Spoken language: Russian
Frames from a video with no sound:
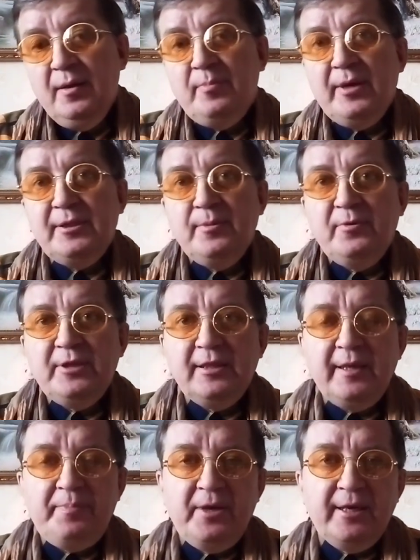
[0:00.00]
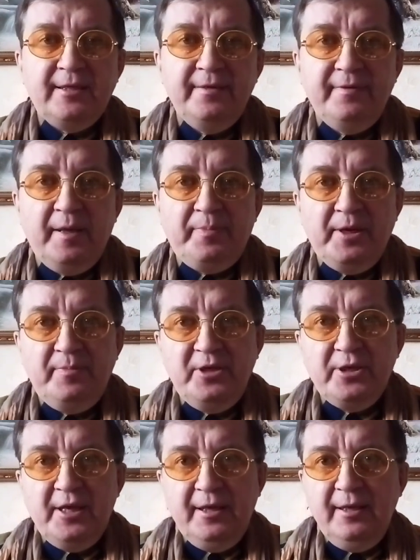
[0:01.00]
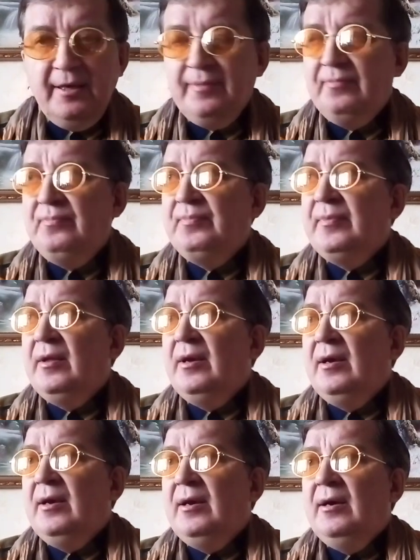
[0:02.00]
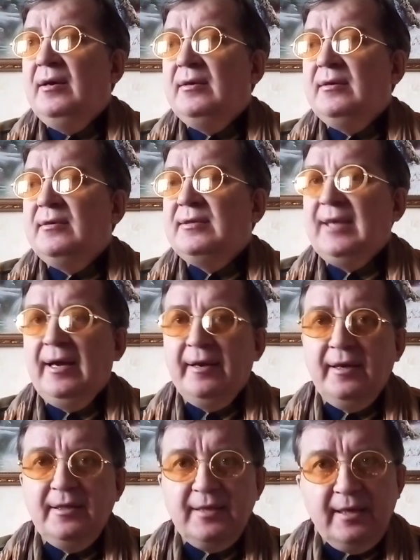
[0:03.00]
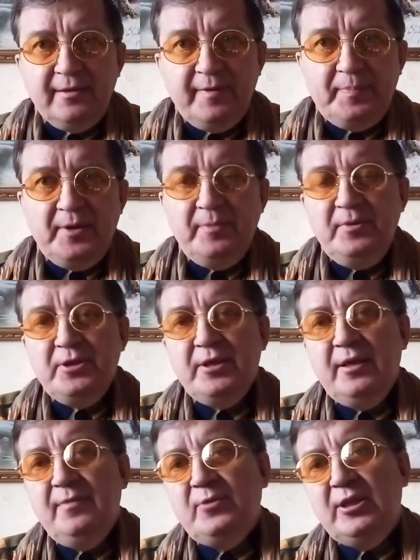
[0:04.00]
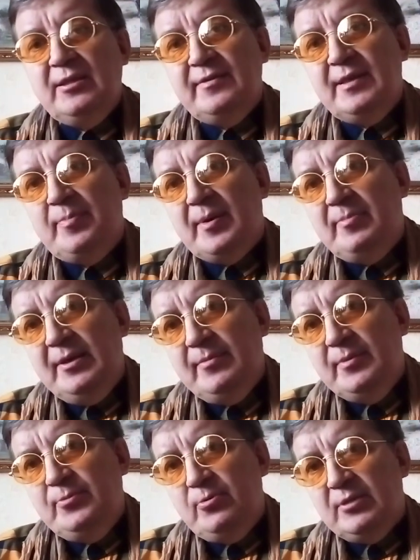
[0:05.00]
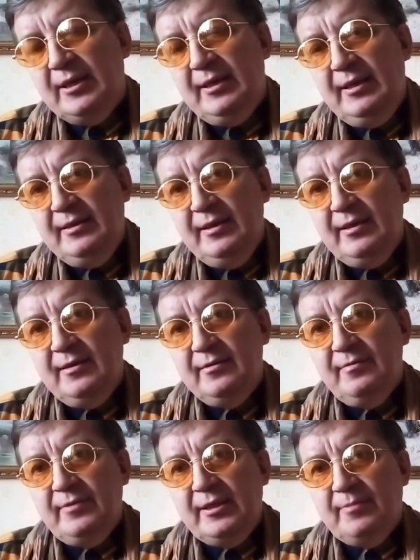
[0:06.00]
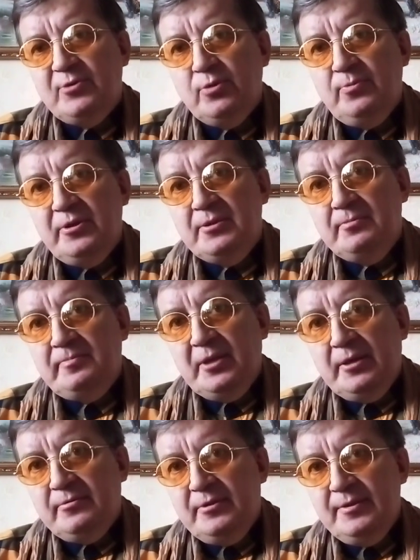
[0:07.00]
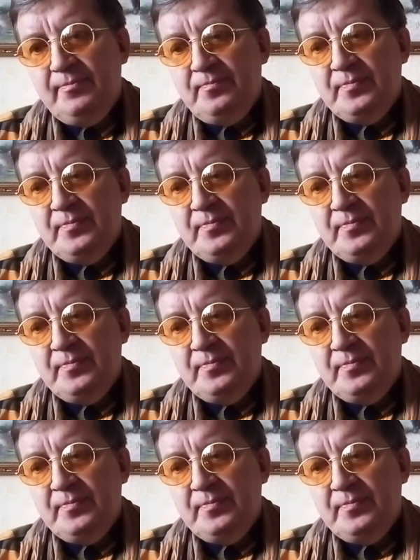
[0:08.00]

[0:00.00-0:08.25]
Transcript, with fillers: Поэтому вот это оперативное перемещение – Э, сокрытие этого перемещения. Вот эти все проблемы будут оголены в этом субботнем периоде.